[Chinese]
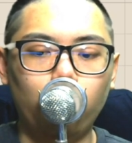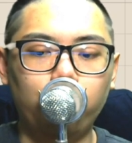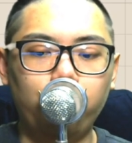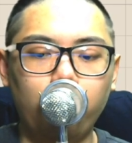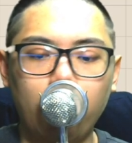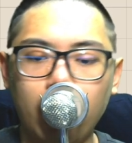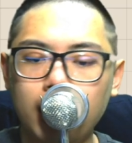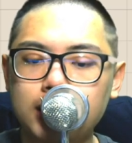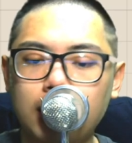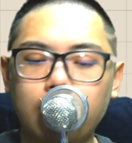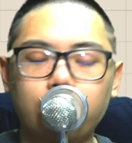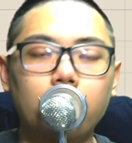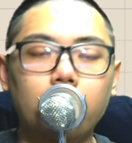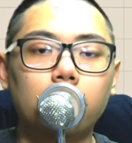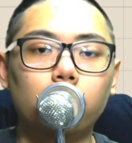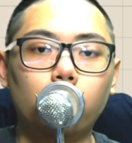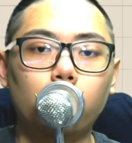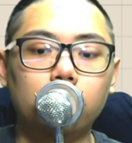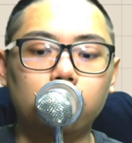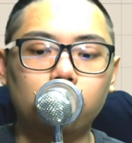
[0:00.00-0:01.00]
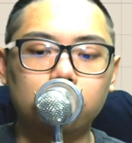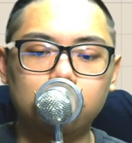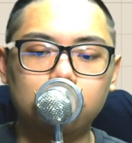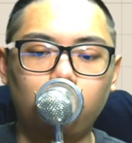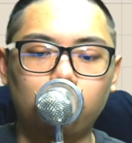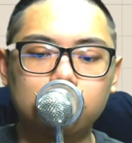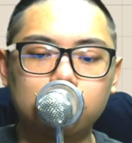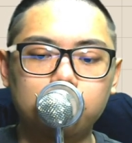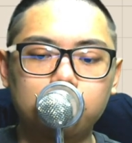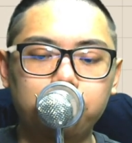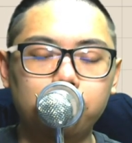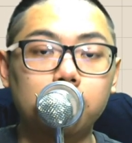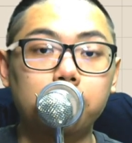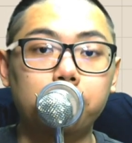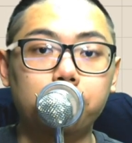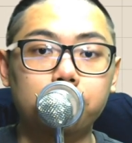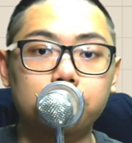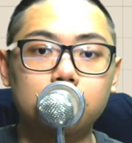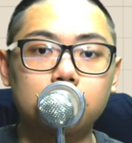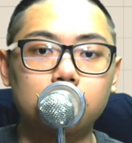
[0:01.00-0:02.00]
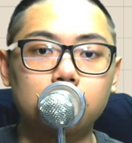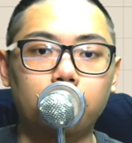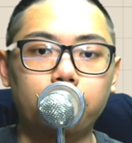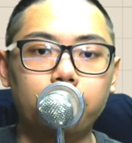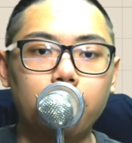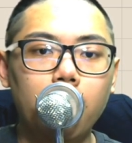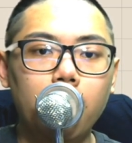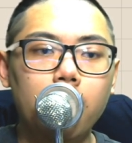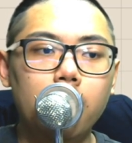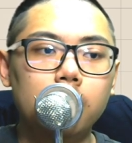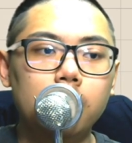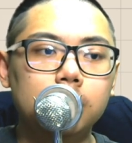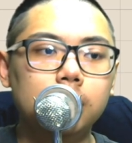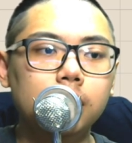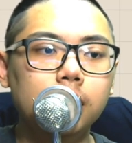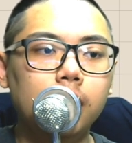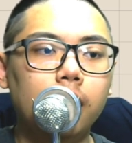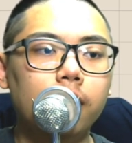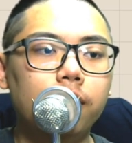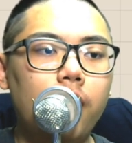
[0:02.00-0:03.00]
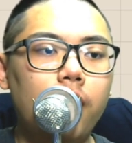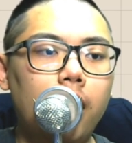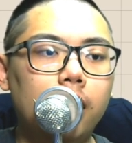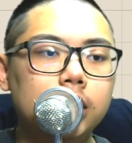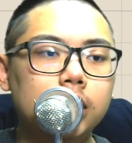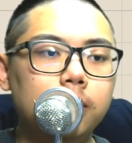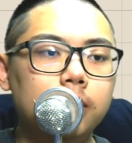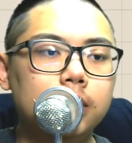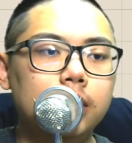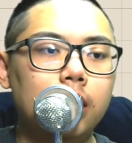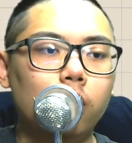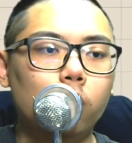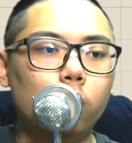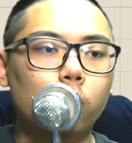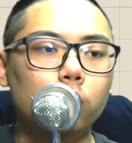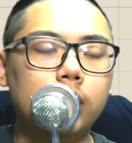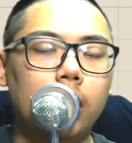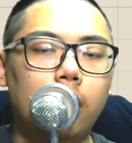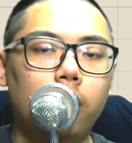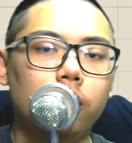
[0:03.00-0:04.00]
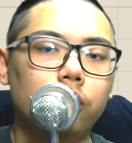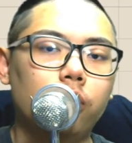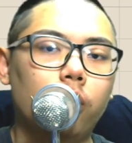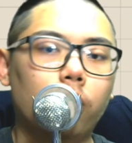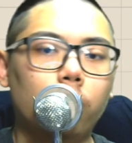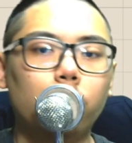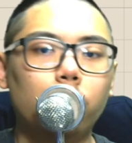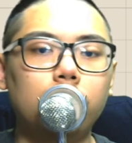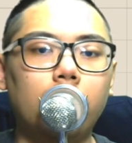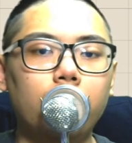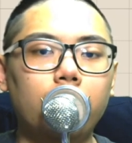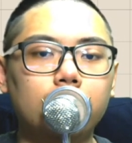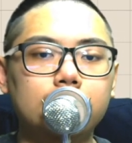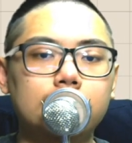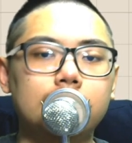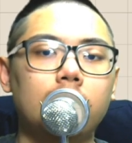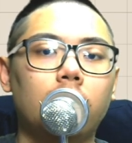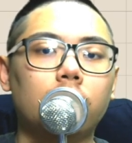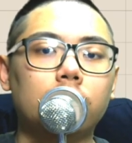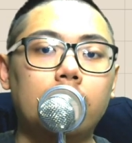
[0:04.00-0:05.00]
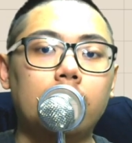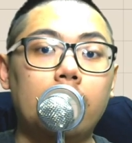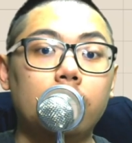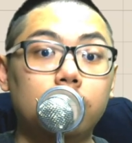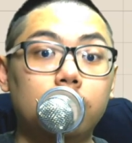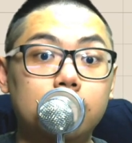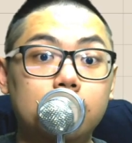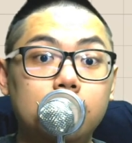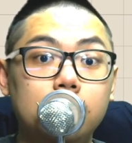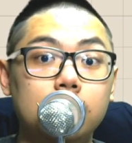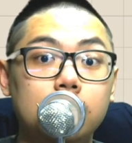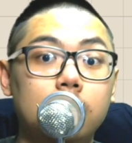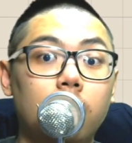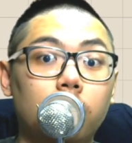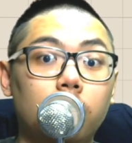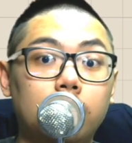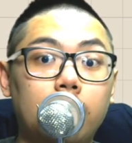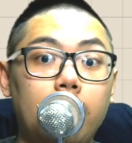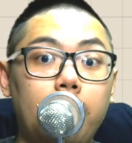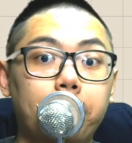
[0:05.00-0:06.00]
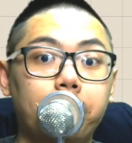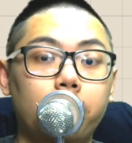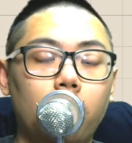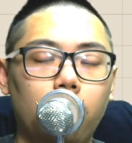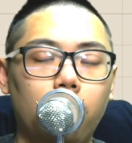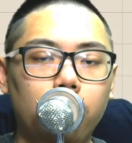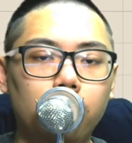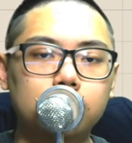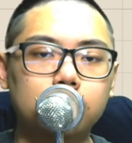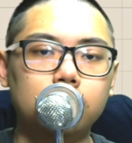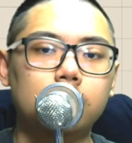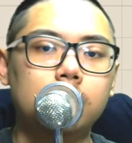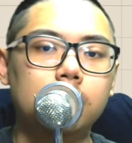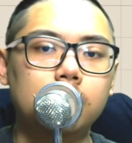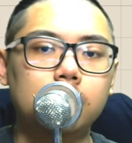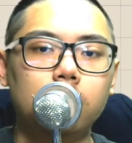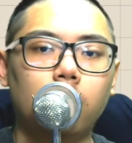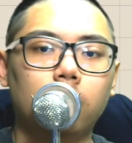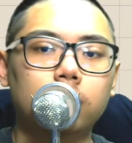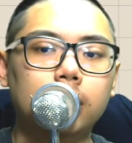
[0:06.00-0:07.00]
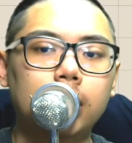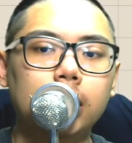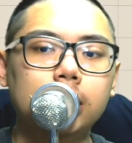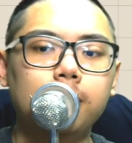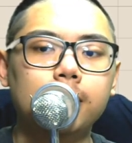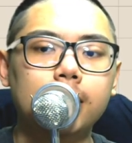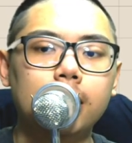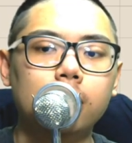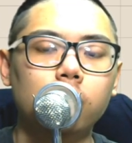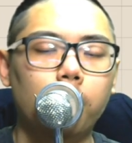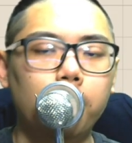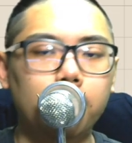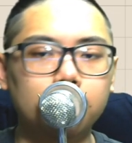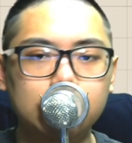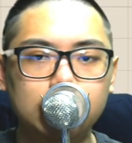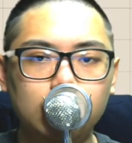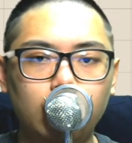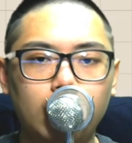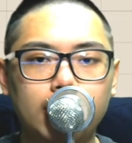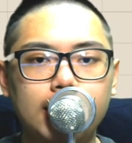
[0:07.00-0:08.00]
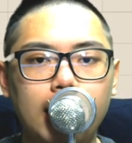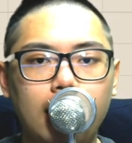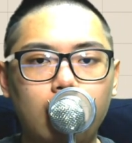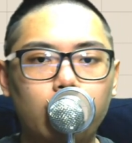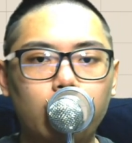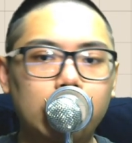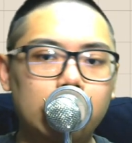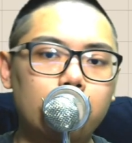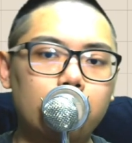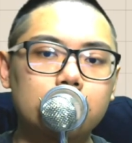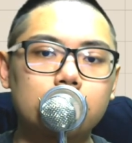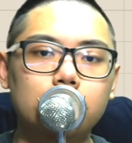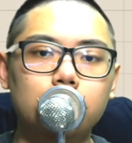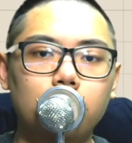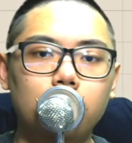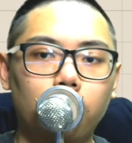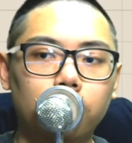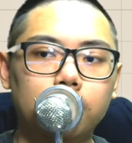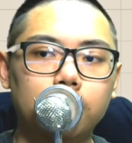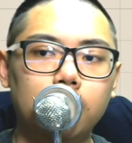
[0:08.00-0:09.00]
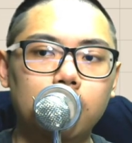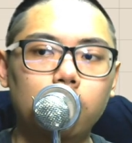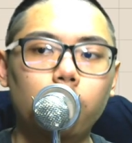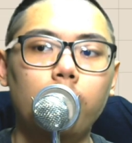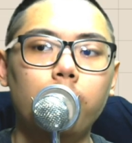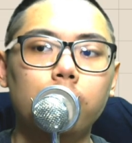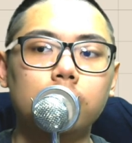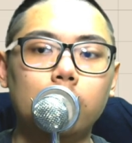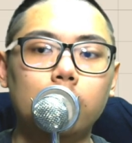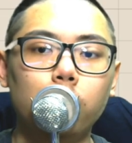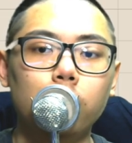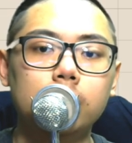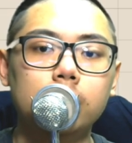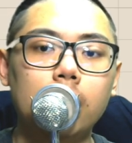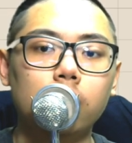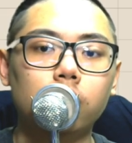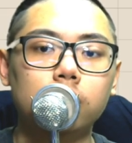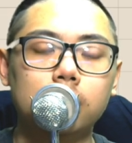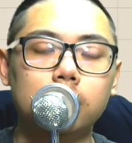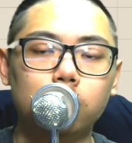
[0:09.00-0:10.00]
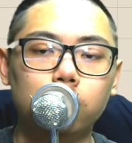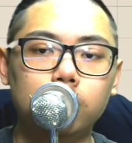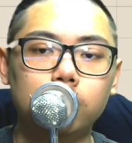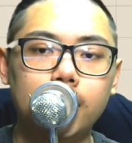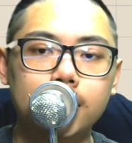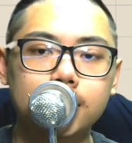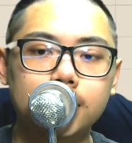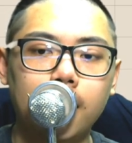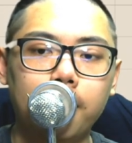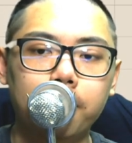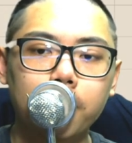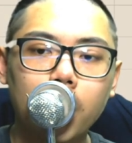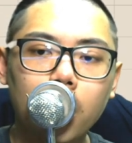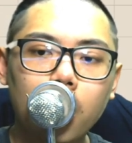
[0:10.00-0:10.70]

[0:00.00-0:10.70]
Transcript: 非常非常的稳，尤其投信不离不弃哦。今年法人基本上估长龙有估到六字头的啦，有七字头的啦哦，六字头、七字头的那基本上有没有机会到？我认为是有的，因为目前运价就持续在涨，